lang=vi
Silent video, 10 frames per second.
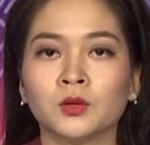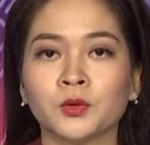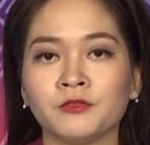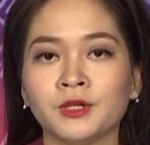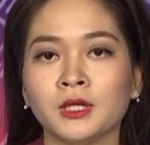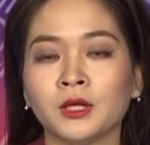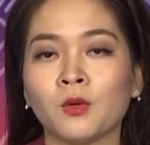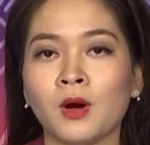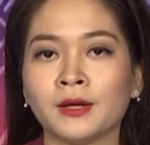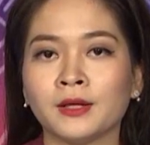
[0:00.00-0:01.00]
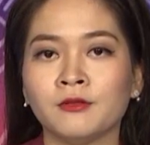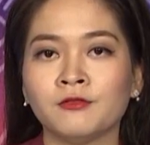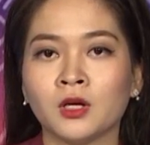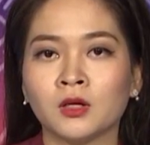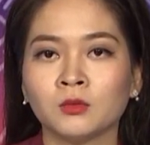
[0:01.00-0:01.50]
Thưa quý vị, liên quan đến
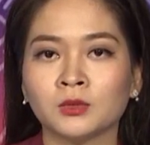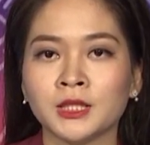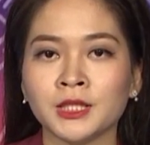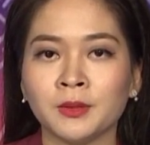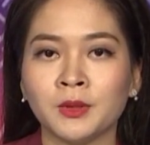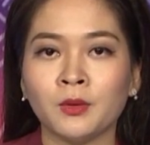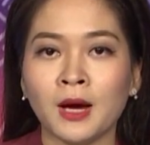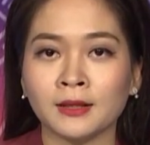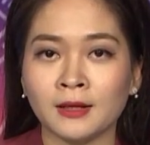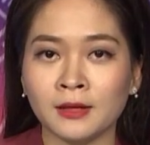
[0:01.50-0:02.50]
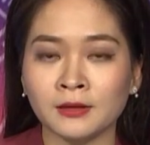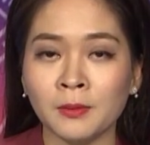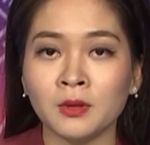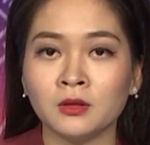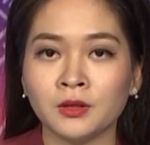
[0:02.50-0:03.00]
việc công ty trách nhiệm hữu hạn gang
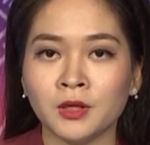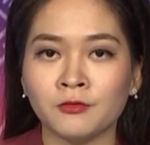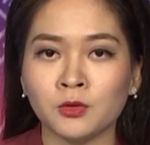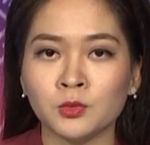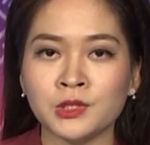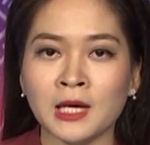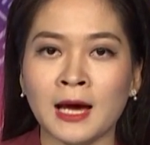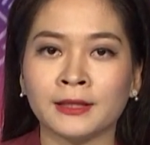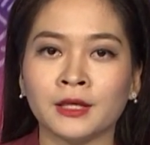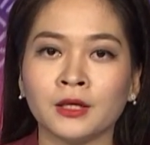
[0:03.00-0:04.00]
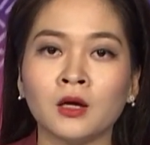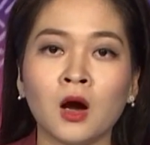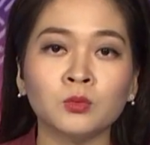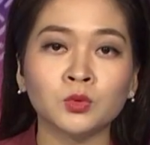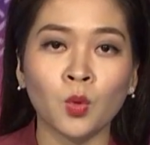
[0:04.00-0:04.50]
thép Hưng Nghiệp Formosa Hà Tĩnh
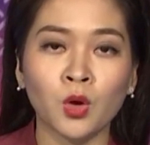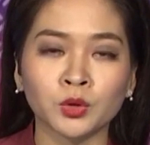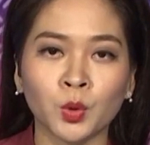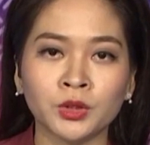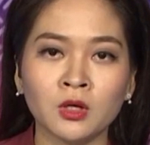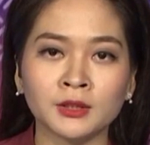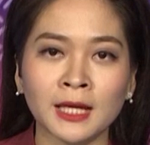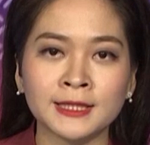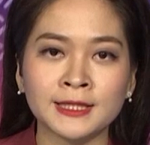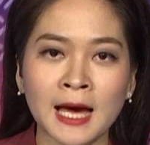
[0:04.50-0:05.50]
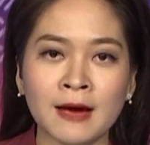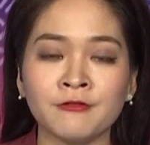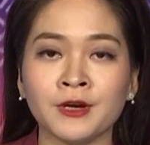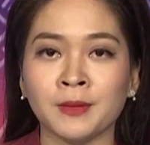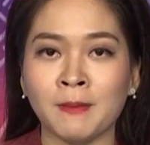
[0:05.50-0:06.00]
không thuộc đối tượng thanh tra
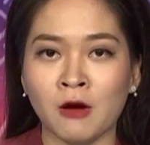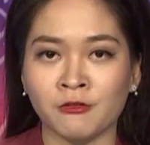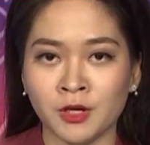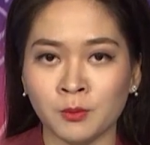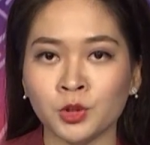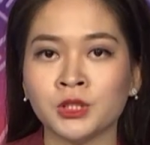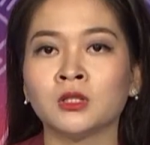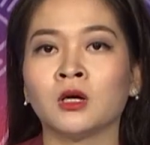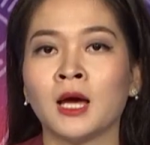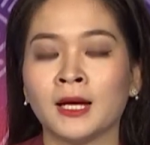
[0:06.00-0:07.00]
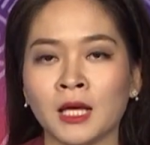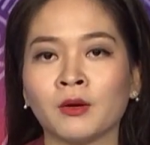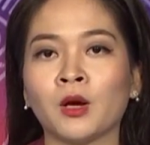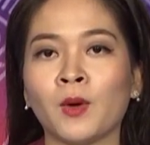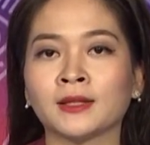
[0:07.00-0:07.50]
về bảo vệ môi trường theo
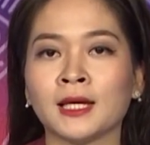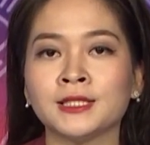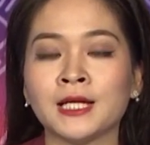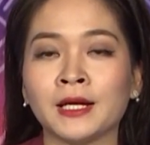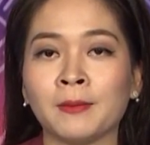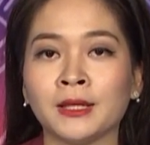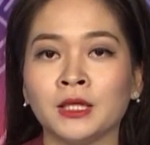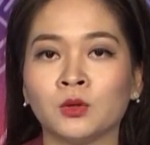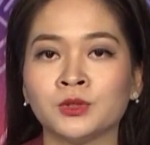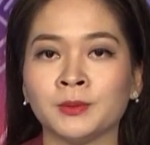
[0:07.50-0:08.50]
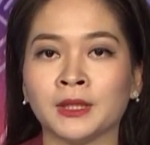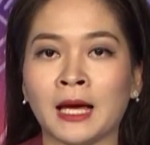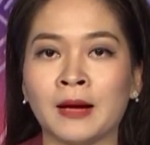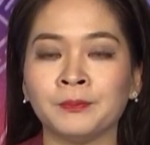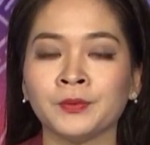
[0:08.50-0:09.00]
kế hoạch thanh tra năm hai nghìn không trăm mười
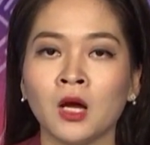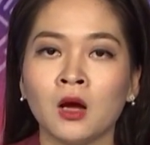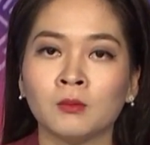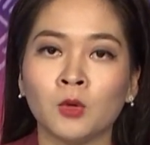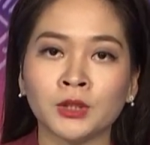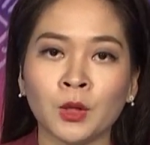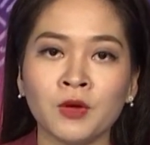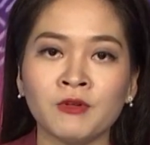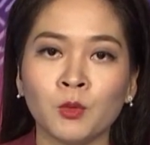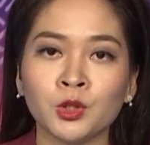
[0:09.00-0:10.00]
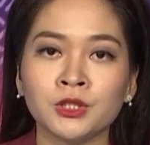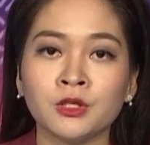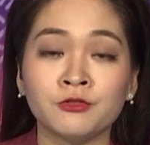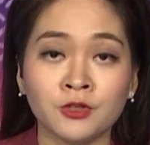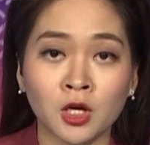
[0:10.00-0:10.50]
tám, Bộ Tài nguyên và Môi
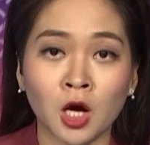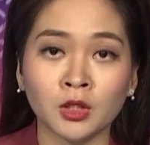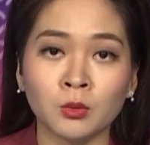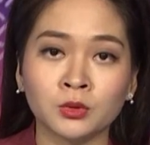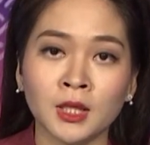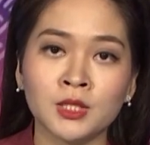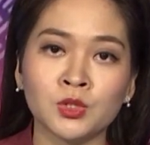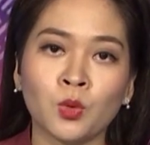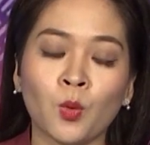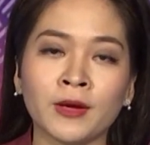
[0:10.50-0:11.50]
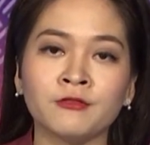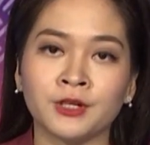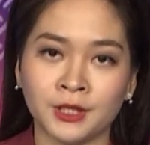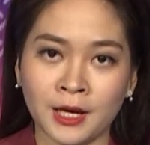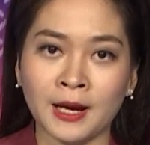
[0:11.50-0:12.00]
trường vừa có thông tin xung quanh
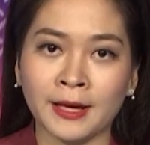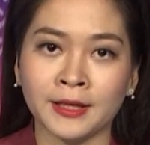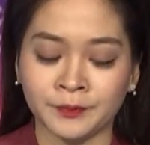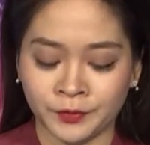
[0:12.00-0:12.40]
vấn đề này.